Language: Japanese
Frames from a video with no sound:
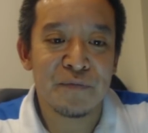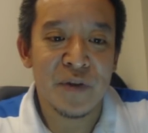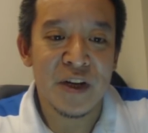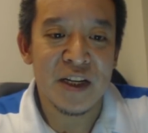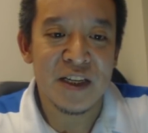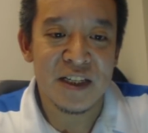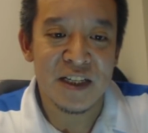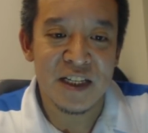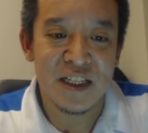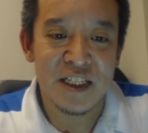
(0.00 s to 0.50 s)

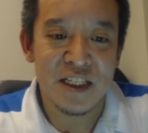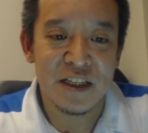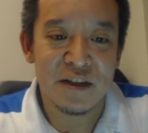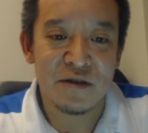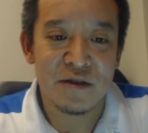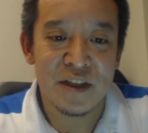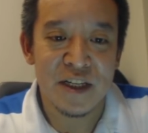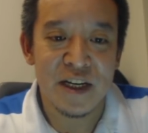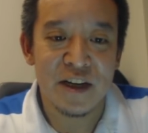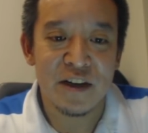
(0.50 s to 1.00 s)
朝霞市
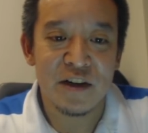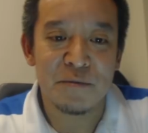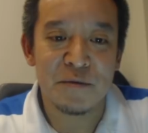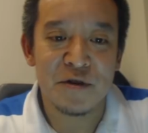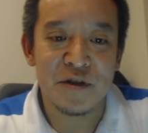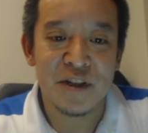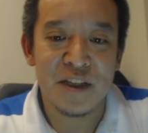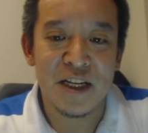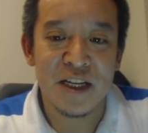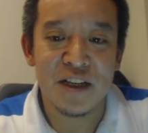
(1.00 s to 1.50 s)
の選挙
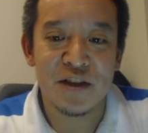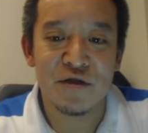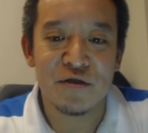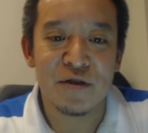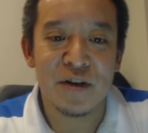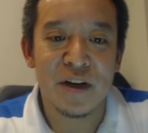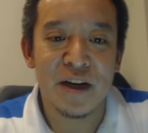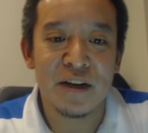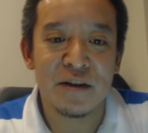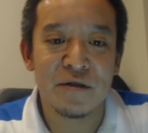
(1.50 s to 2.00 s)
ポスター
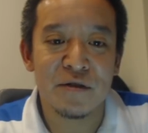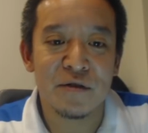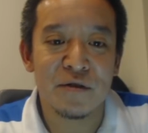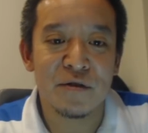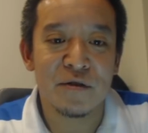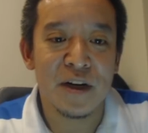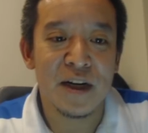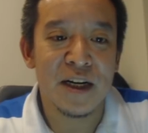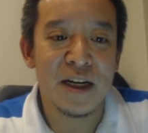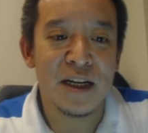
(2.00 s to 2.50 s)
紹介の
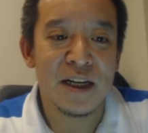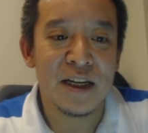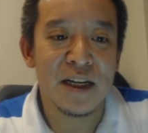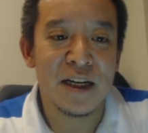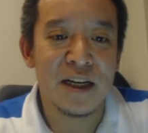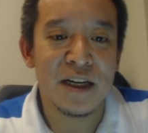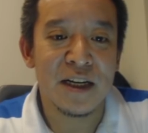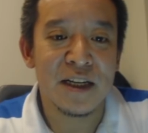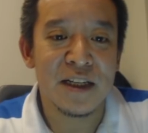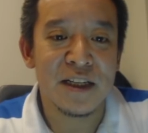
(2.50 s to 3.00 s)
動
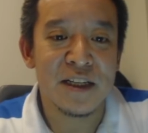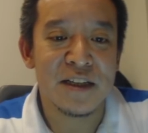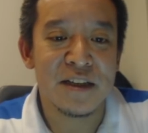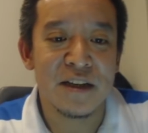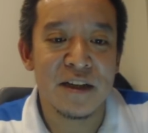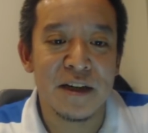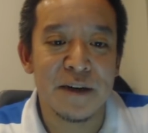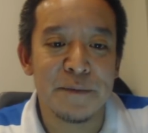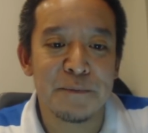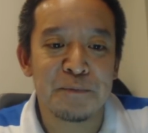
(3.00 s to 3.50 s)
画です
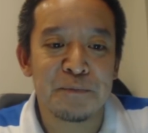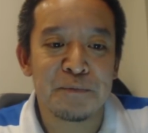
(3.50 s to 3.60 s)
ね、